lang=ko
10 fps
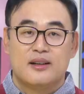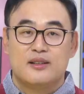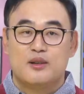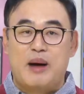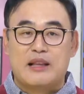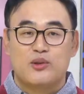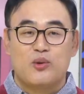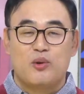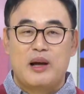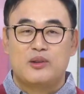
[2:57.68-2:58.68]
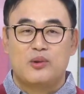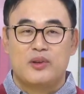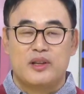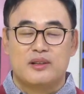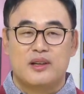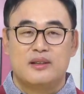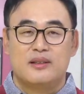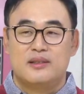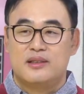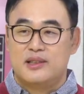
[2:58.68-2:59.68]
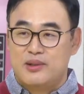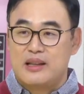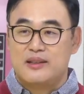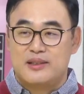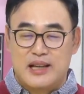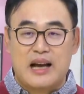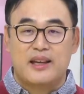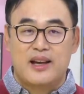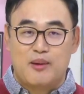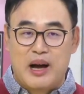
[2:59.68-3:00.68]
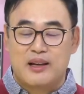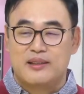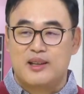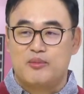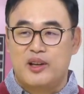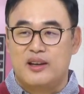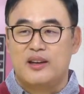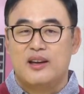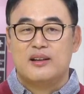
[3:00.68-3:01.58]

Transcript: 그 만성 골반통을 일으키는 이제 질환들, 장기가 많기 때문에